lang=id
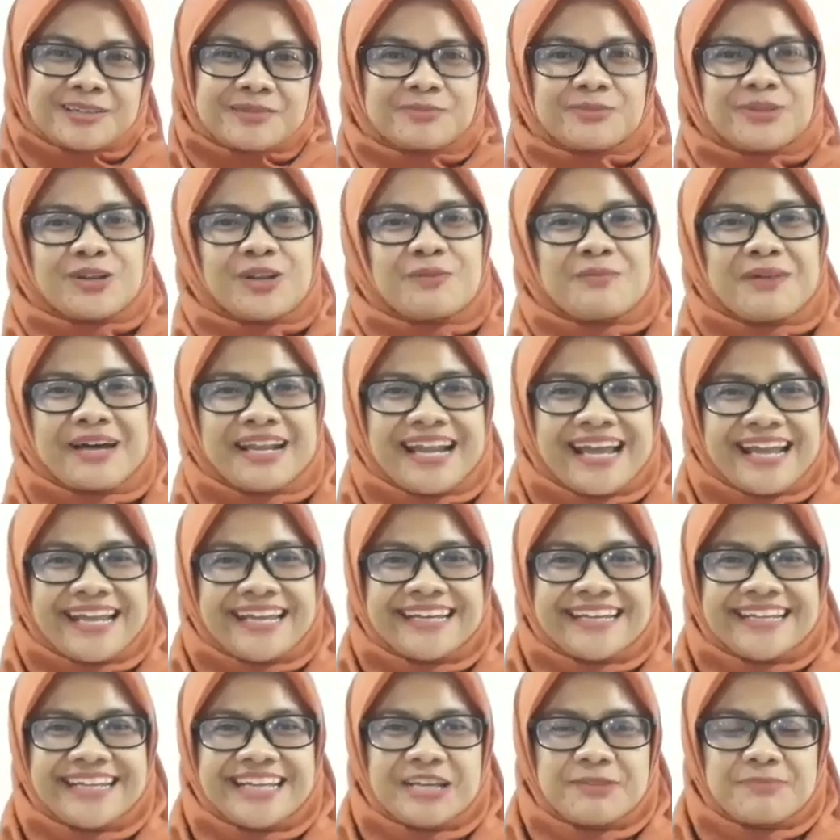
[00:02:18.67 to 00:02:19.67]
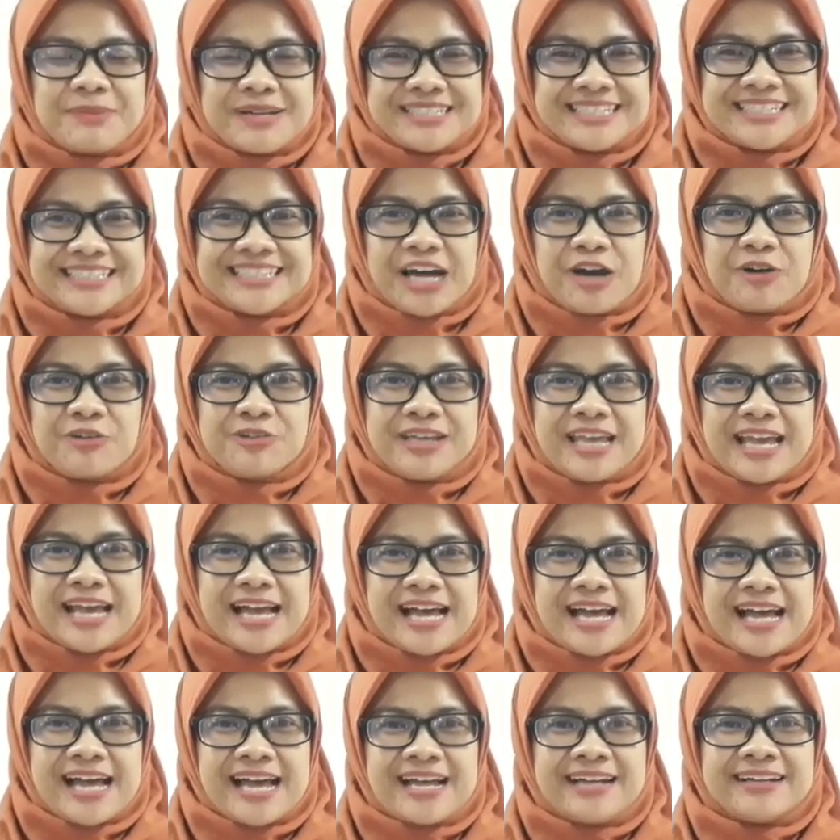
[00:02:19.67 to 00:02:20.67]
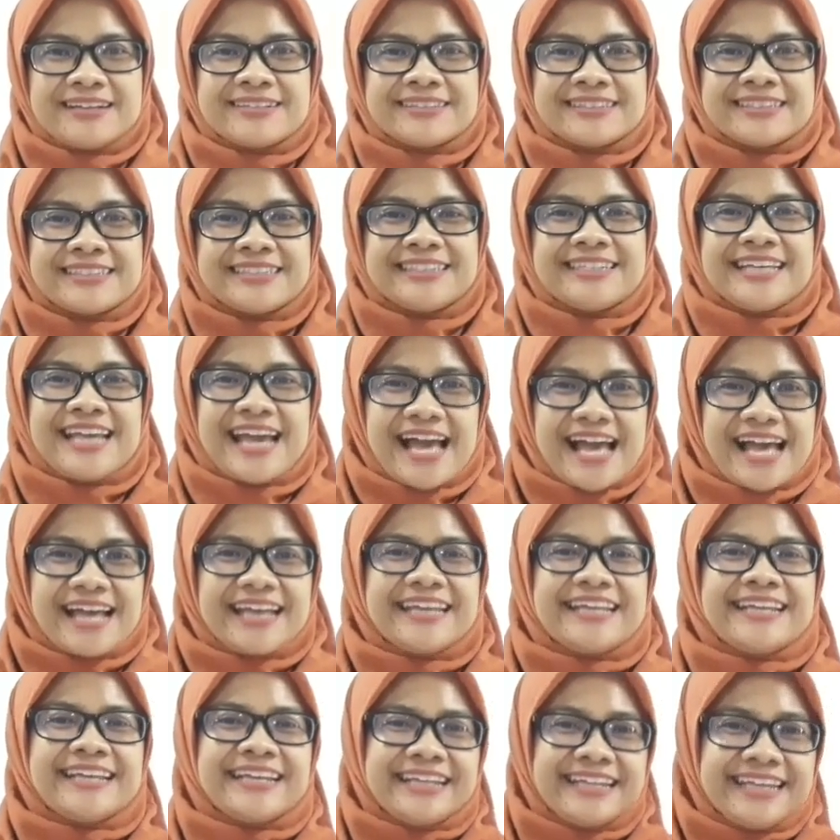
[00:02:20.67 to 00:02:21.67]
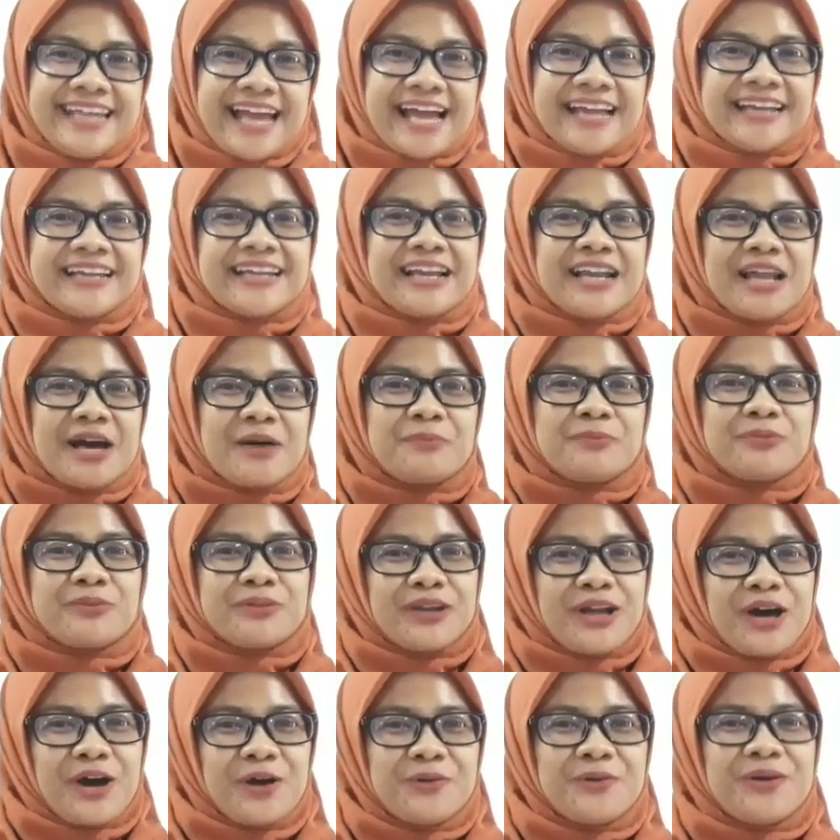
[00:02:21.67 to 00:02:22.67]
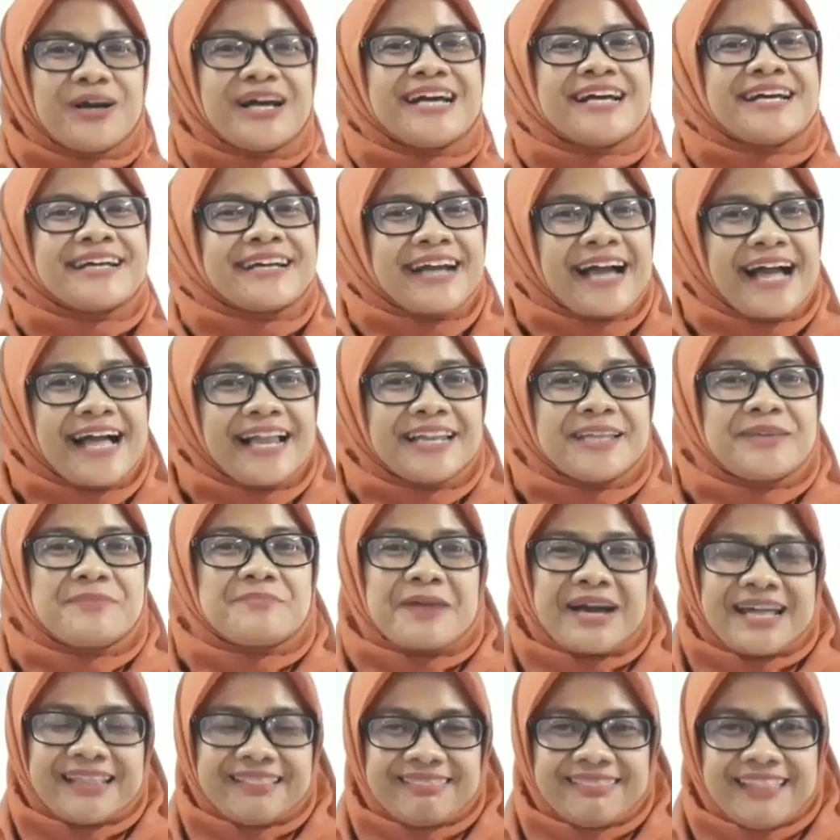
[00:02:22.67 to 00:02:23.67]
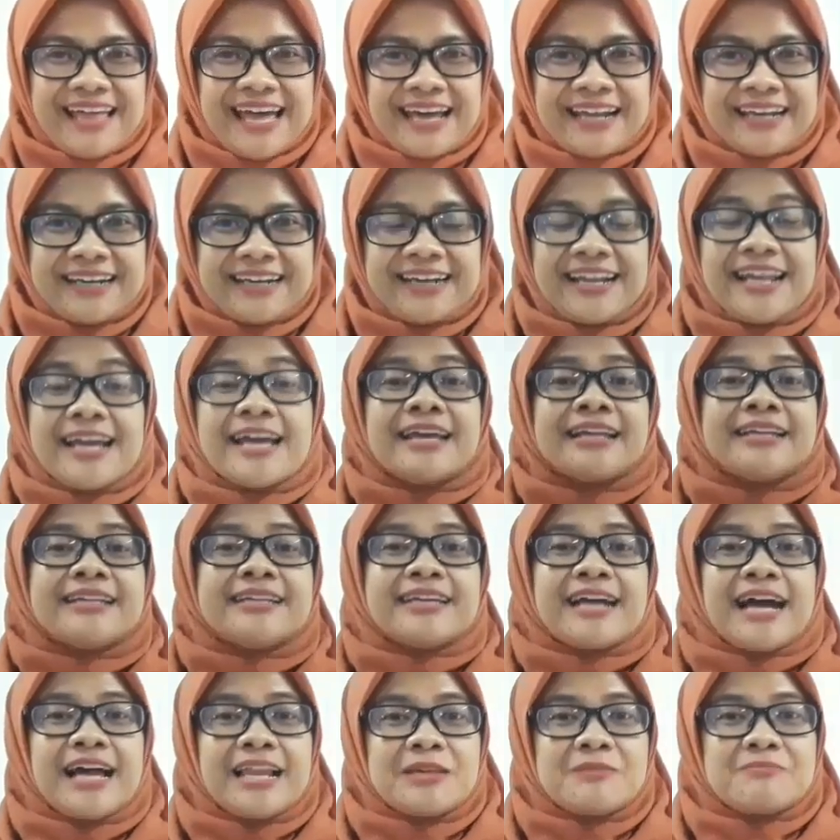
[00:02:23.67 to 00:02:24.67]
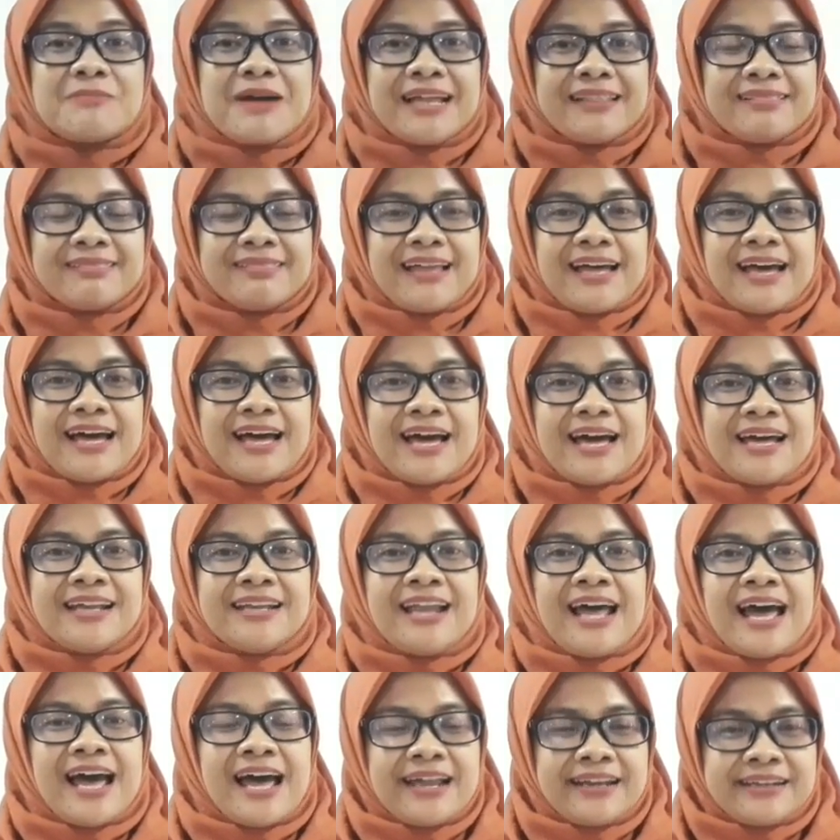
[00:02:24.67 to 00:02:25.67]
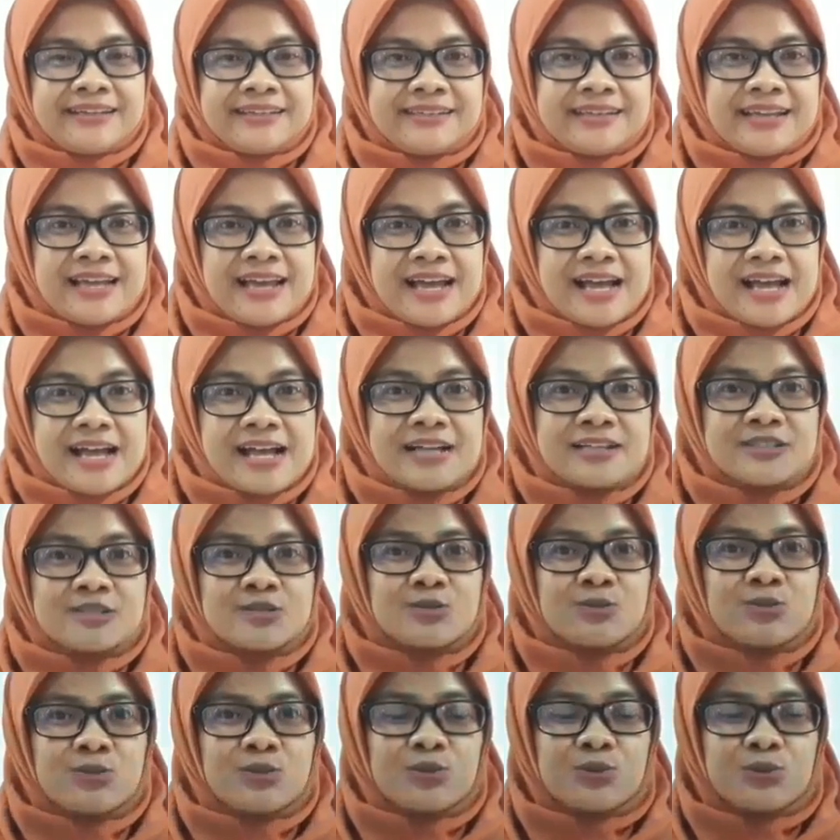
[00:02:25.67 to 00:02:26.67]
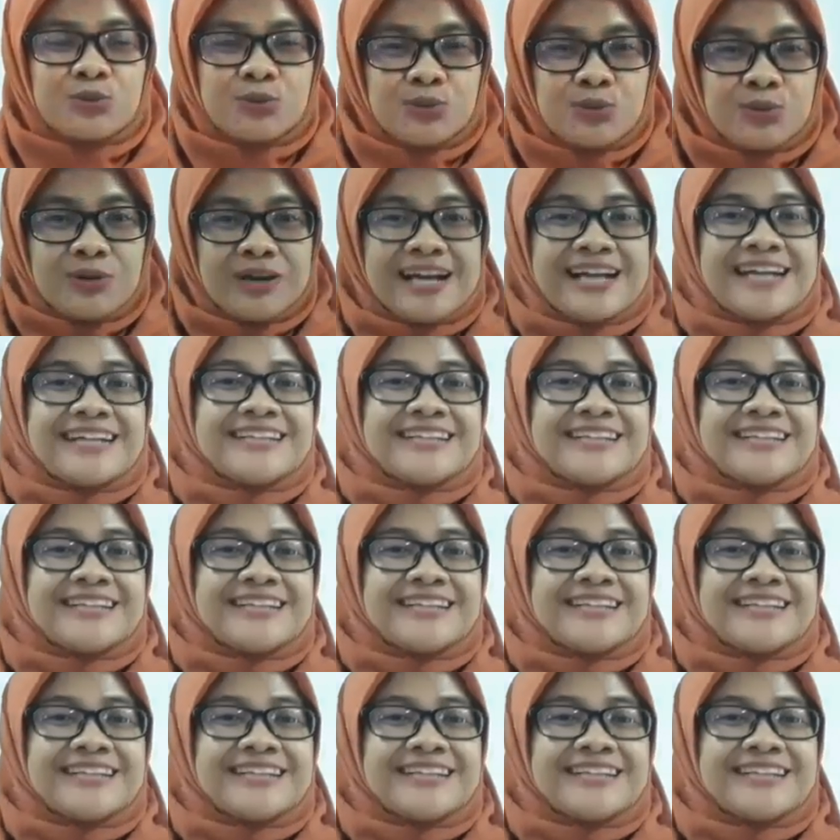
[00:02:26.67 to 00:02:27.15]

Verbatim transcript: Pulau mana ini? Pasti tahu ya. Ya, ini adalah pulau Kalimantan. Di Kalimantan ada suku